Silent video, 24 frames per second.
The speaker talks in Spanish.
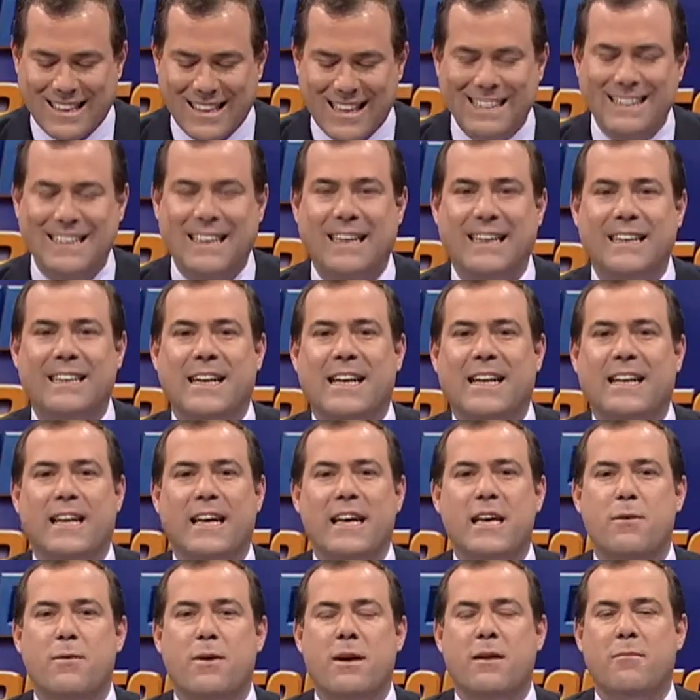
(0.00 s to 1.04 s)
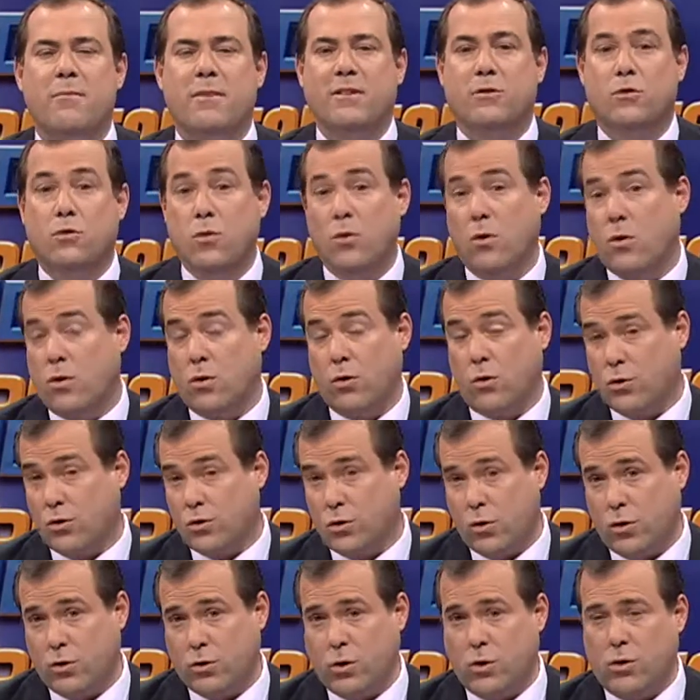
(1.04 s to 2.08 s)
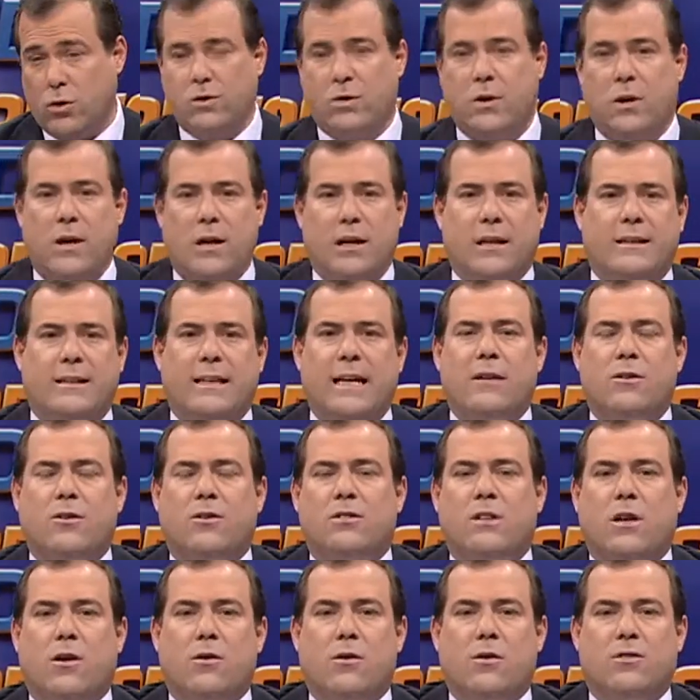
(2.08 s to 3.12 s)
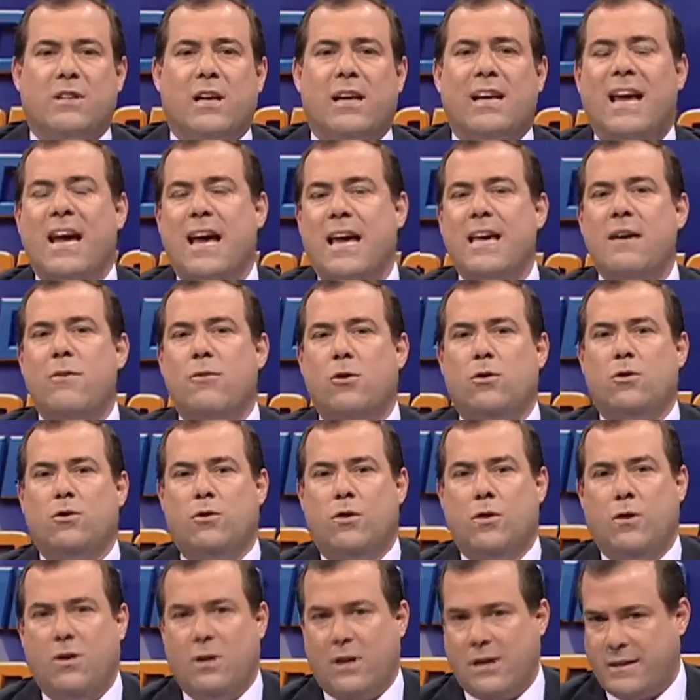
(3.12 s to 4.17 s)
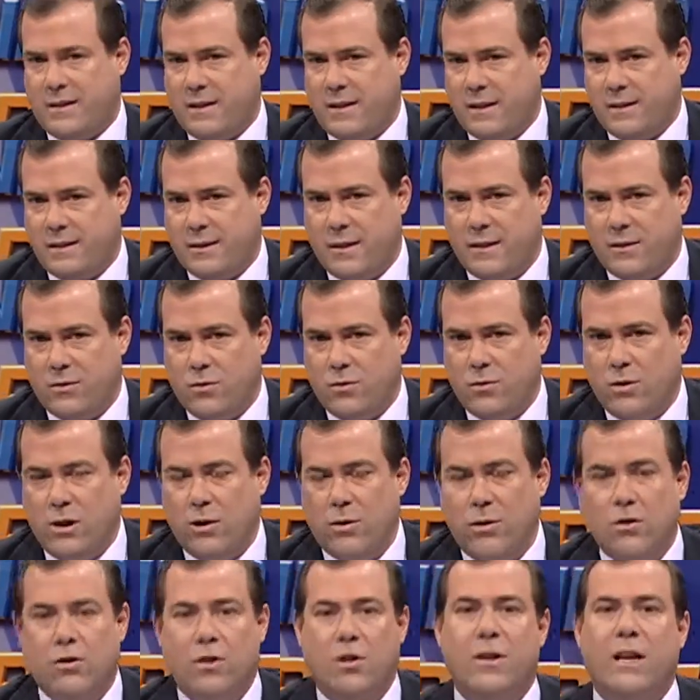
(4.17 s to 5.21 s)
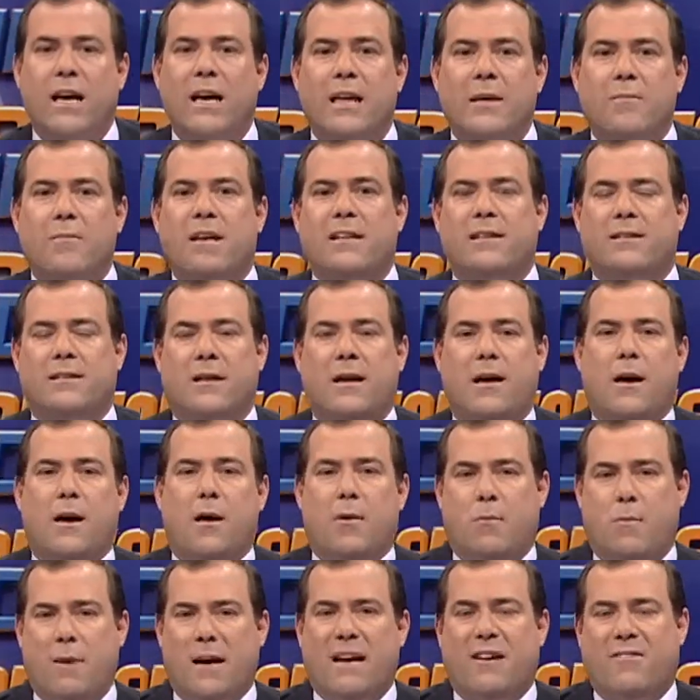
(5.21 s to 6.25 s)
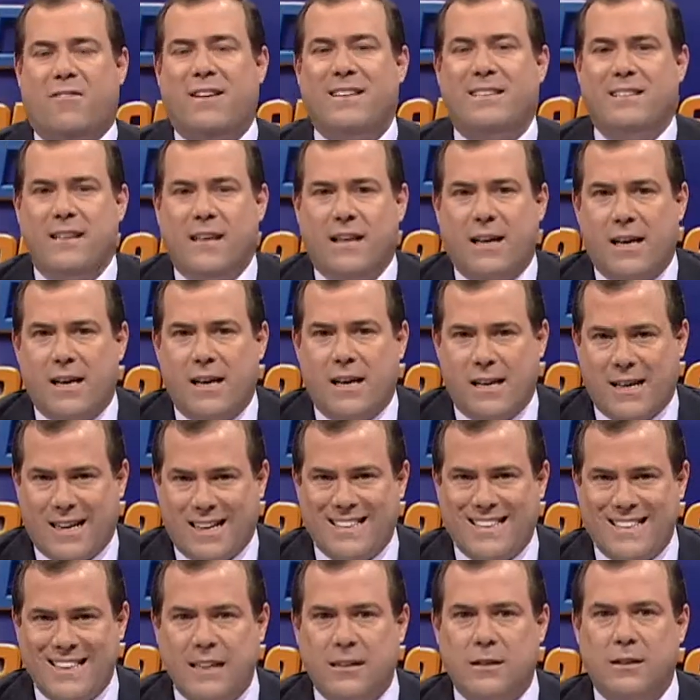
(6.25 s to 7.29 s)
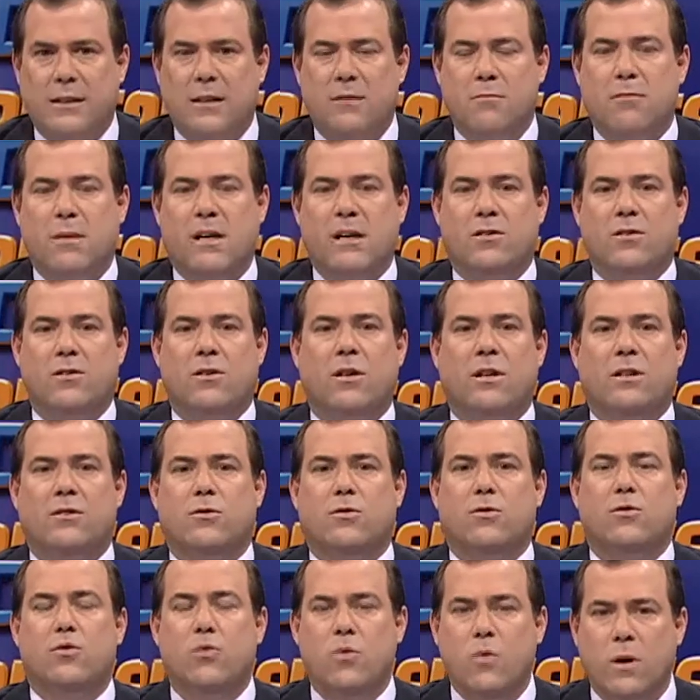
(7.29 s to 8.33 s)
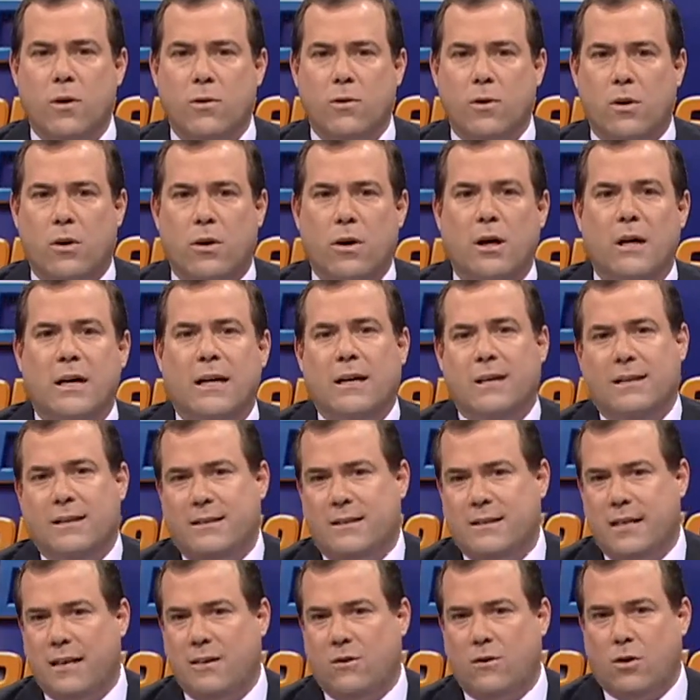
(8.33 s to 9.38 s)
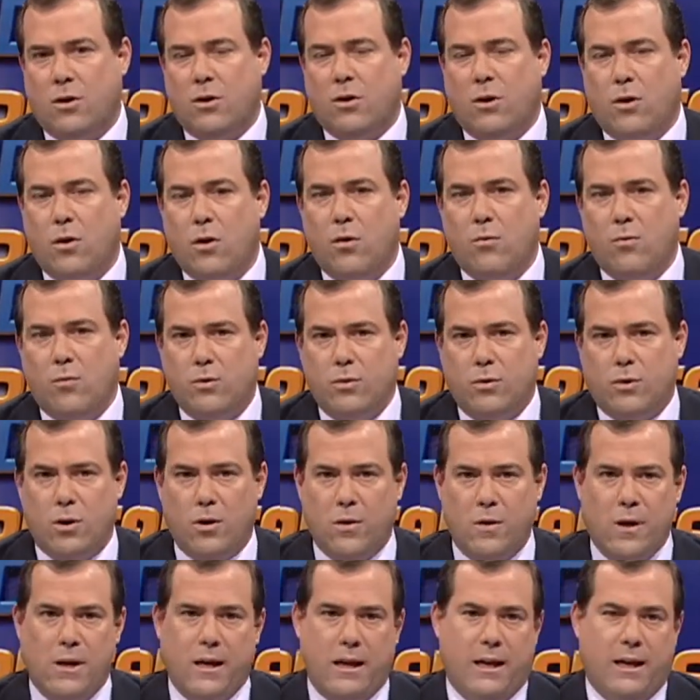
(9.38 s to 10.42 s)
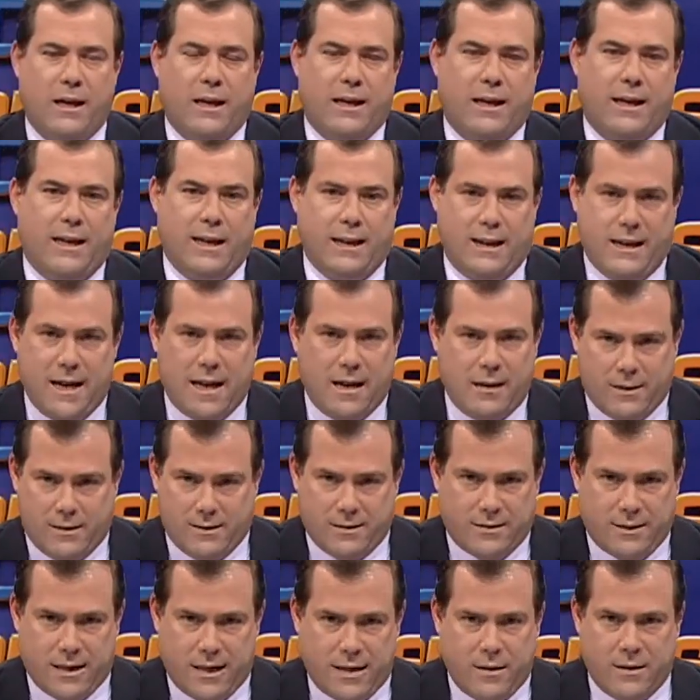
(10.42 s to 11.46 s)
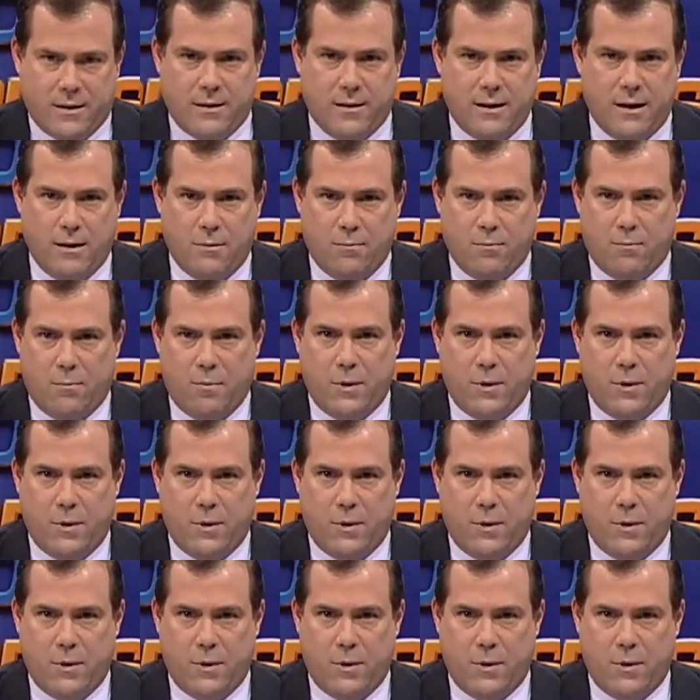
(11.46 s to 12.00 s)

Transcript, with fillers: gerente general de IBM, estuvo con nosotros dándonos a conocer la evolución reciente de su negocio y además para festejar la reciente inversión en su nuevo centro de cómputo que ya está en